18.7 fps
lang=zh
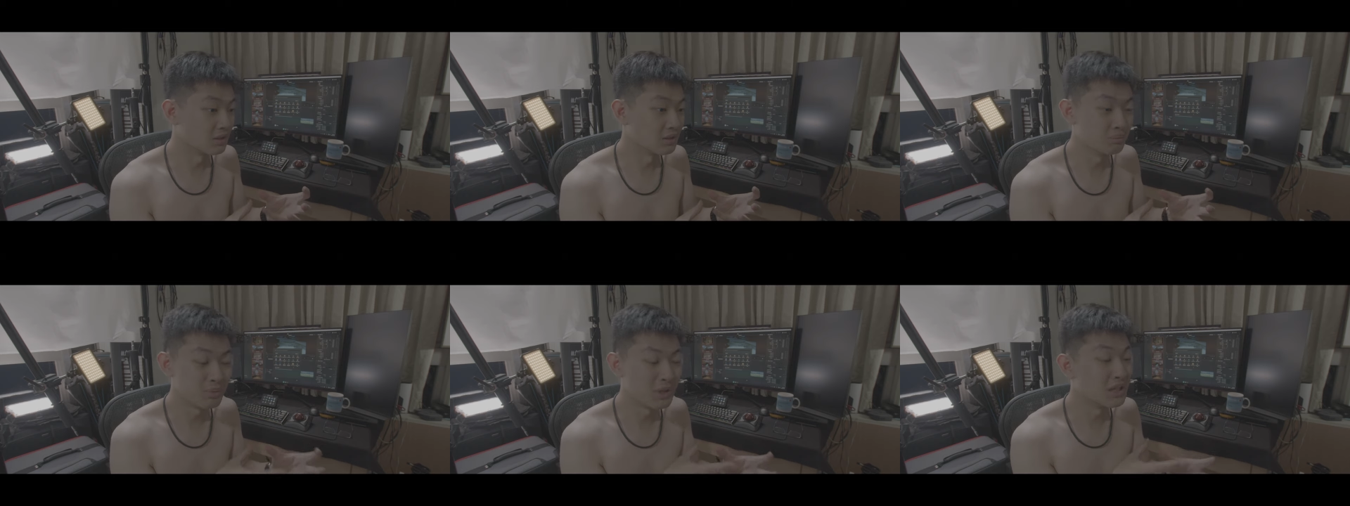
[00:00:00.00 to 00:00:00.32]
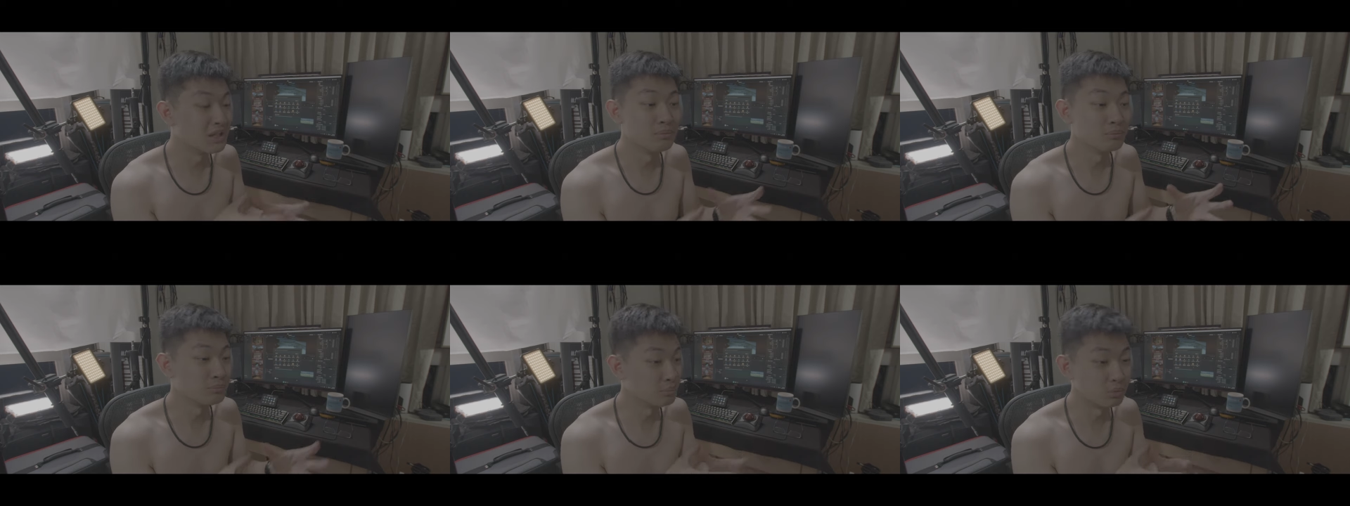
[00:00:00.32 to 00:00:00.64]

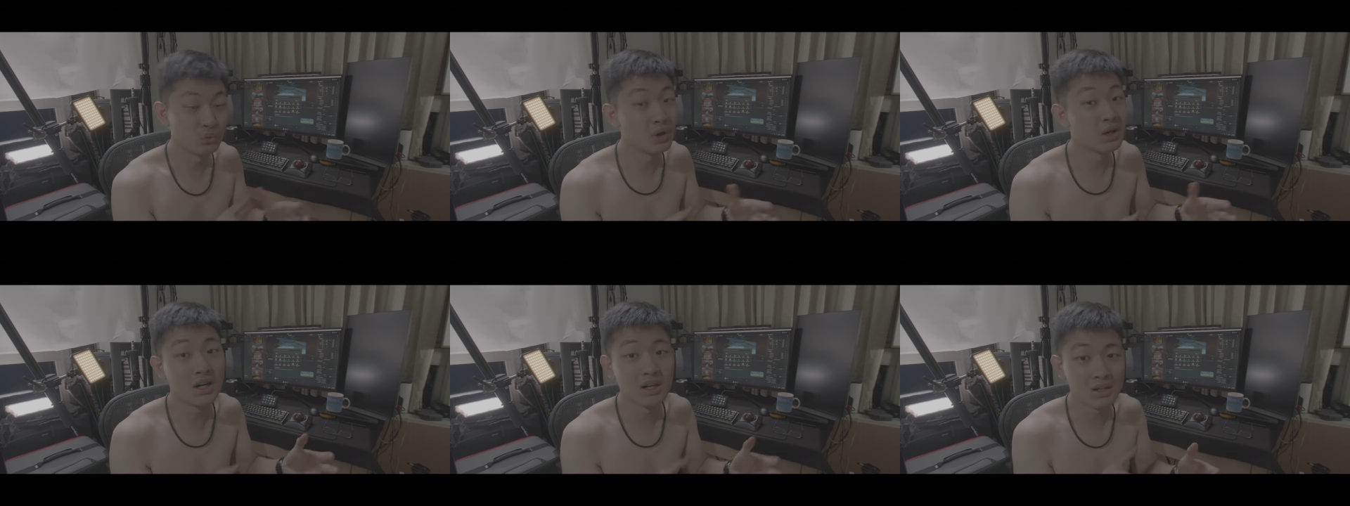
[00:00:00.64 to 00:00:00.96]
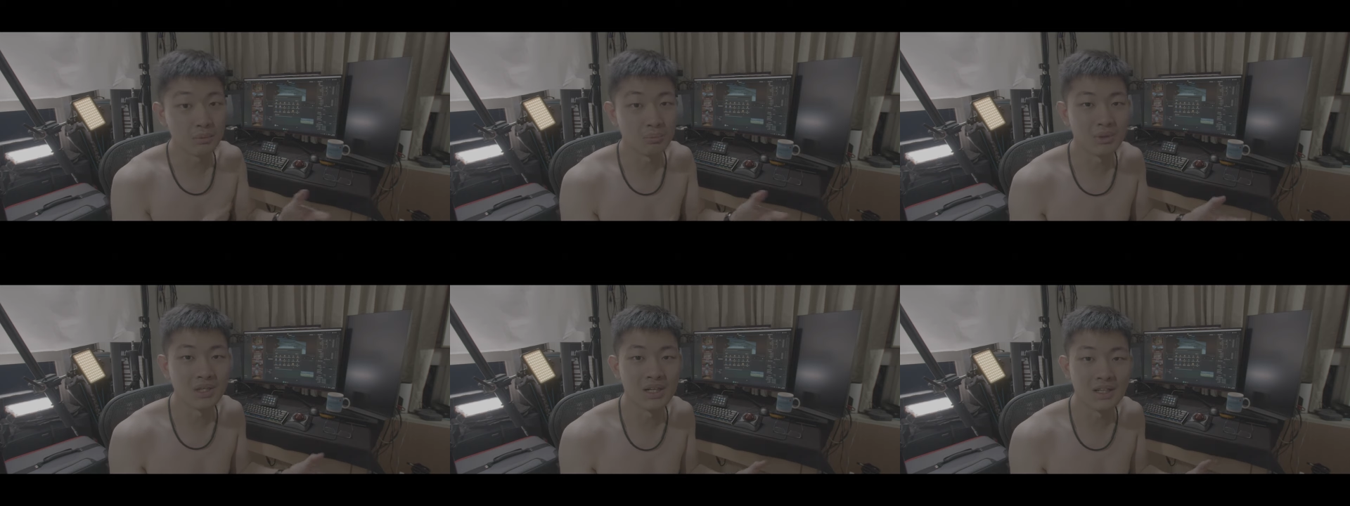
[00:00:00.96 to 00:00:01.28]
并不会让你
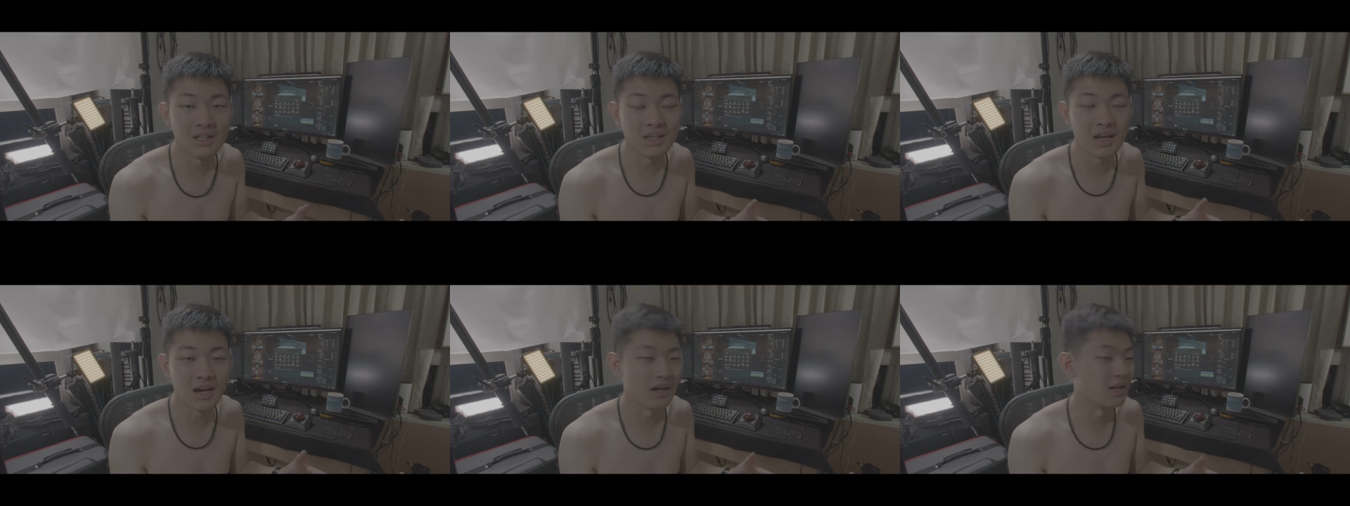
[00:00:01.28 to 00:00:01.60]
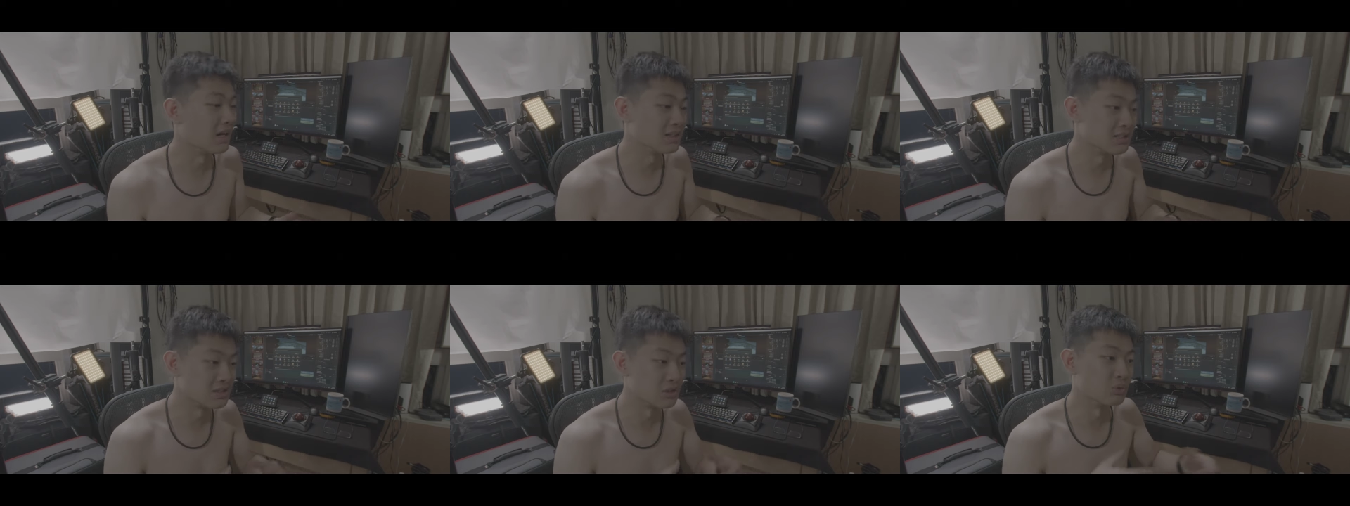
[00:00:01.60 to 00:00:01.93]
变厉害，
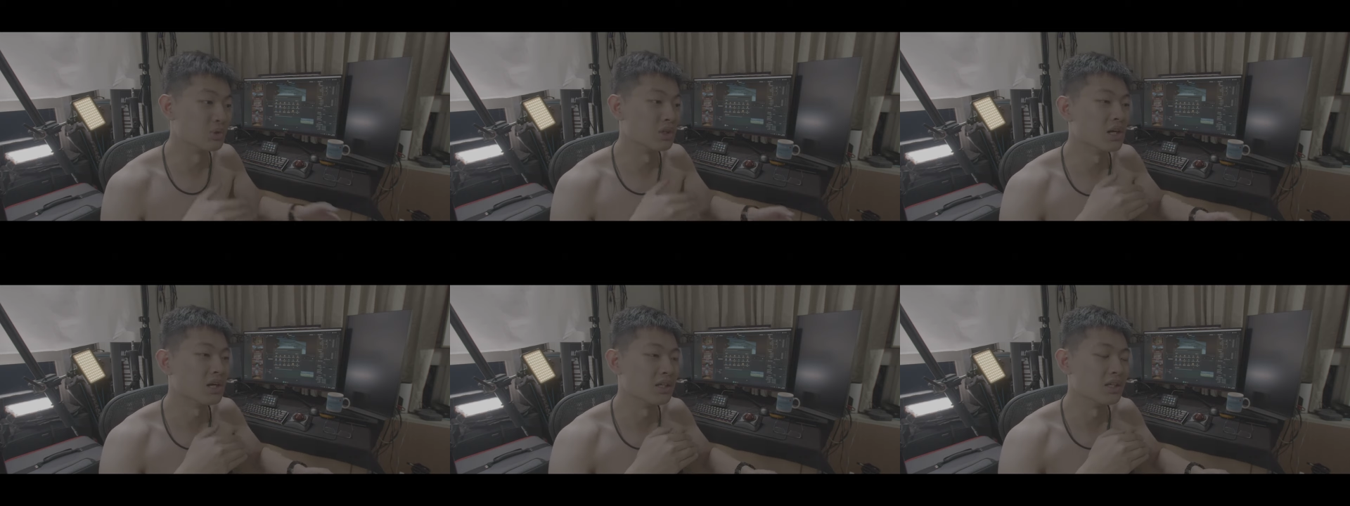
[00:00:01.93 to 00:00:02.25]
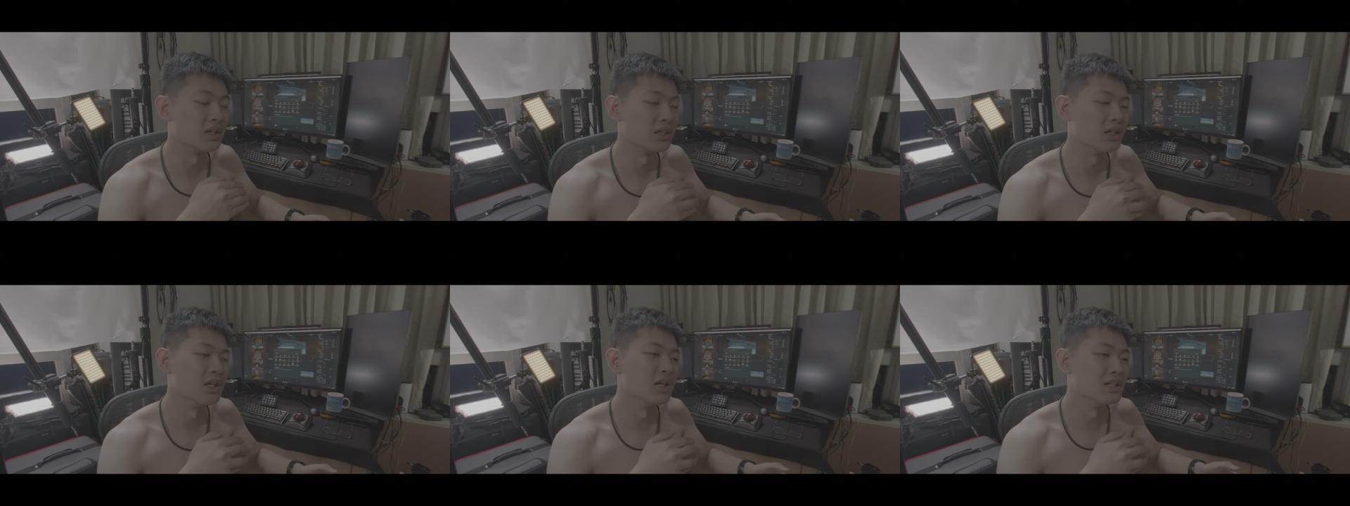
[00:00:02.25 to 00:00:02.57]
它只会让你
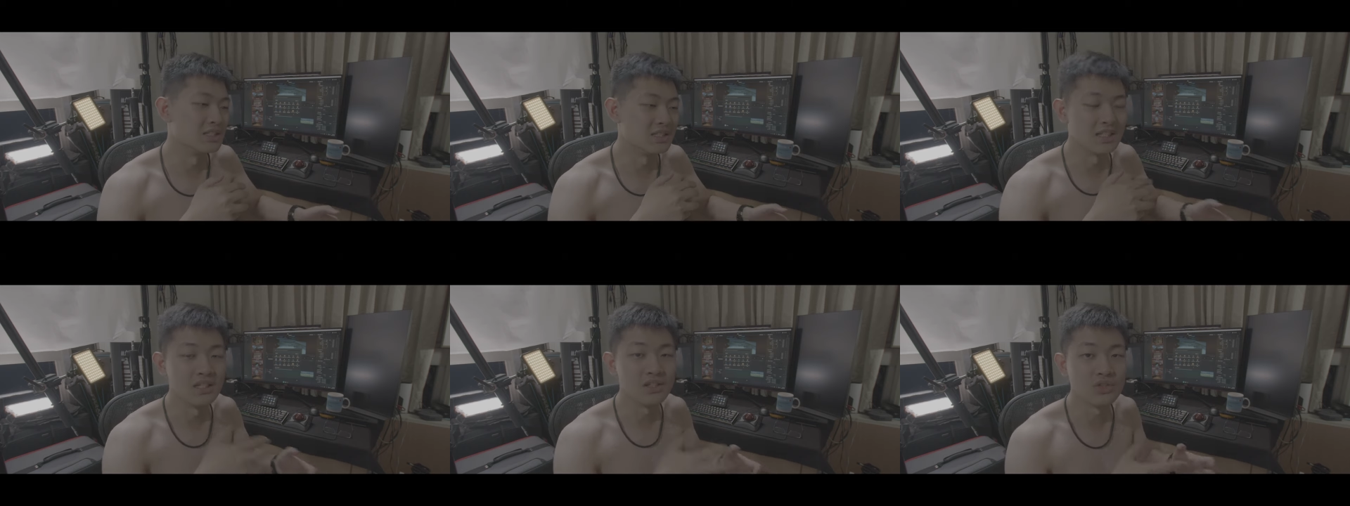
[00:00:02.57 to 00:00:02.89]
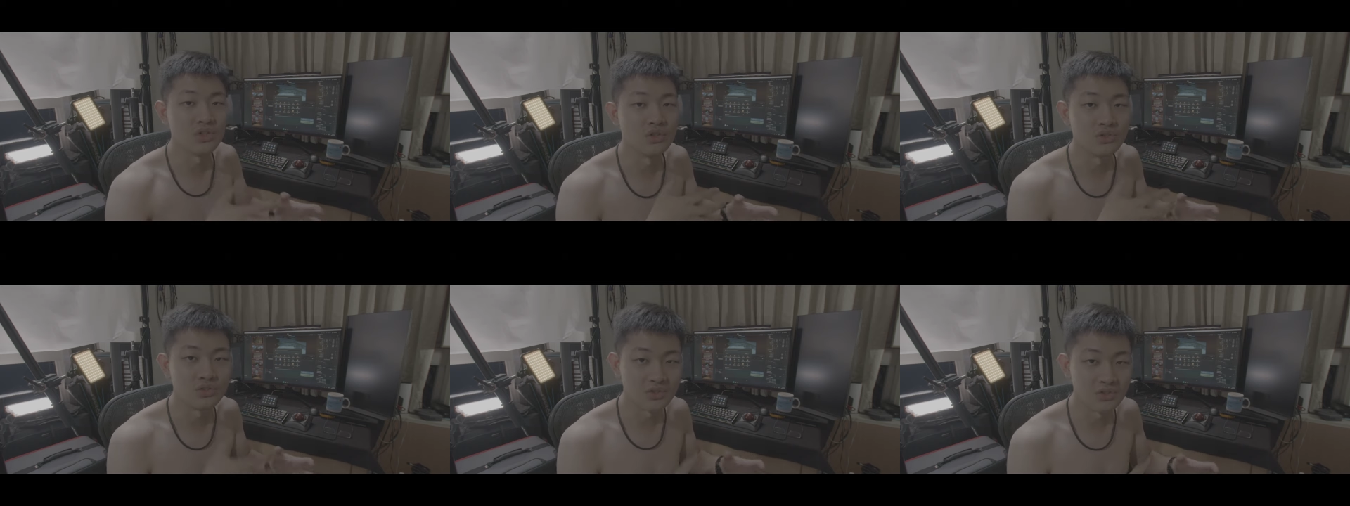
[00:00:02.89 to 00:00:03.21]
节
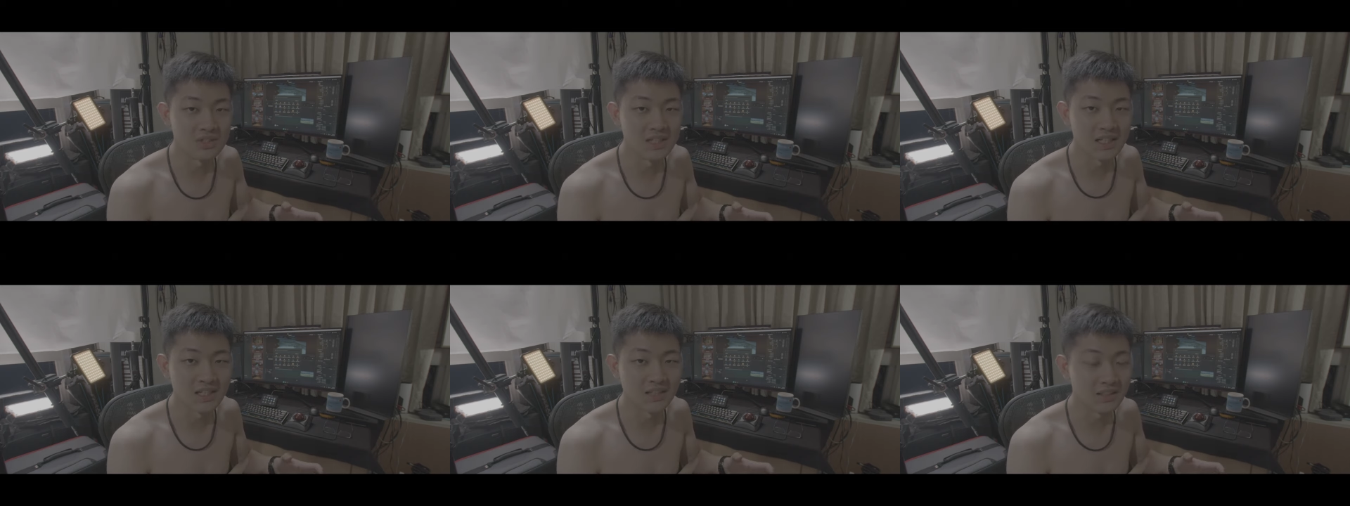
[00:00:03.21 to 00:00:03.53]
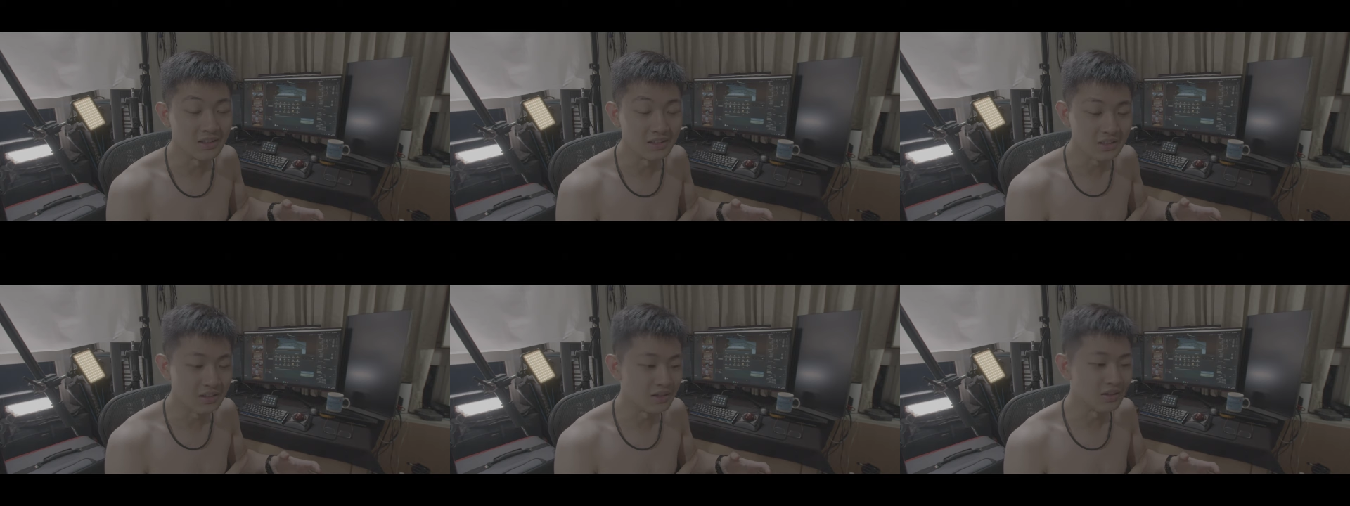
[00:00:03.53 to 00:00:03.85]
省时间
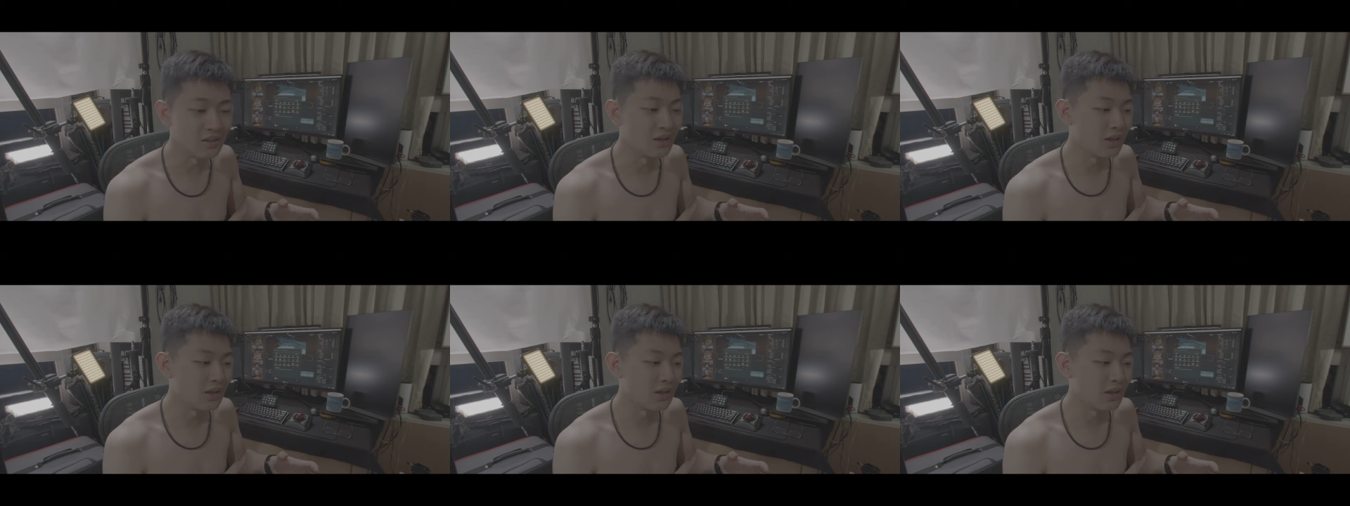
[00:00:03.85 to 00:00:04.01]
而已，